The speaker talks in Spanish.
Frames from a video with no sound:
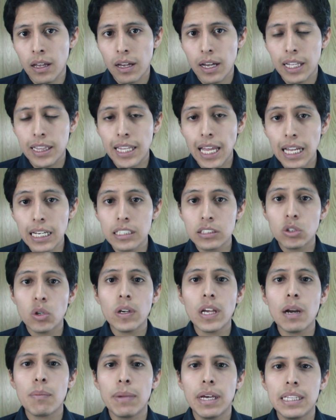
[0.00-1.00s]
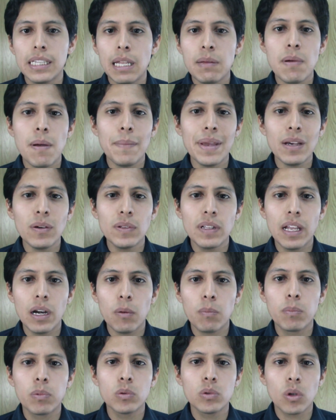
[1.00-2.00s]
¿Qué tal? Soy Germán de
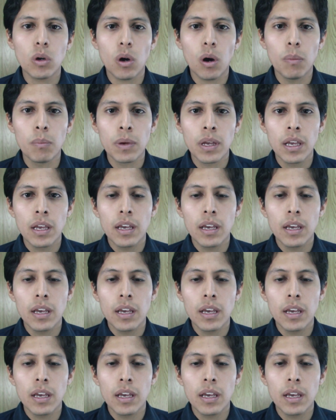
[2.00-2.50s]
Enero.com